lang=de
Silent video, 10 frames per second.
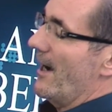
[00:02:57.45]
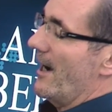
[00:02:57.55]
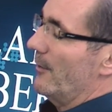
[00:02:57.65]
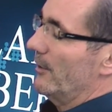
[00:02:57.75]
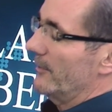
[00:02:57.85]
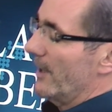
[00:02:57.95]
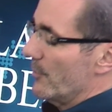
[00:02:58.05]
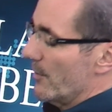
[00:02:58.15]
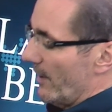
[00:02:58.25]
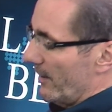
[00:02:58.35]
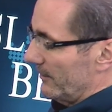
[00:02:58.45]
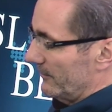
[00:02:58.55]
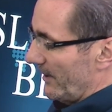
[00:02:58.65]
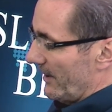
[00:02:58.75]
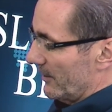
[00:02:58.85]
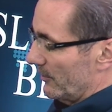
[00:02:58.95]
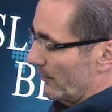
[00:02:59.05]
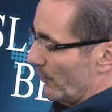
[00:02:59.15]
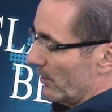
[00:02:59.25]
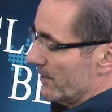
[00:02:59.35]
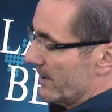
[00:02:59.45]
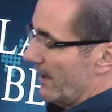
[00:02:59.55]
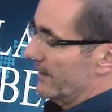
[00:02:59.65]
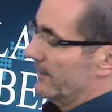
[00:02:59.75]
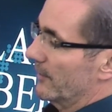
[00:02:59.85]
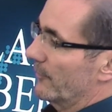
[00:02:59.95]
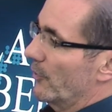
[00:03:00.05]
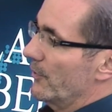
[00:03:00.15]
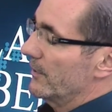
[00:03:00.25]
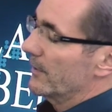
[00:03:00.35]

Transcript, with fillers: Aber wir haben immer Wege und Möglichkeiten gefunden.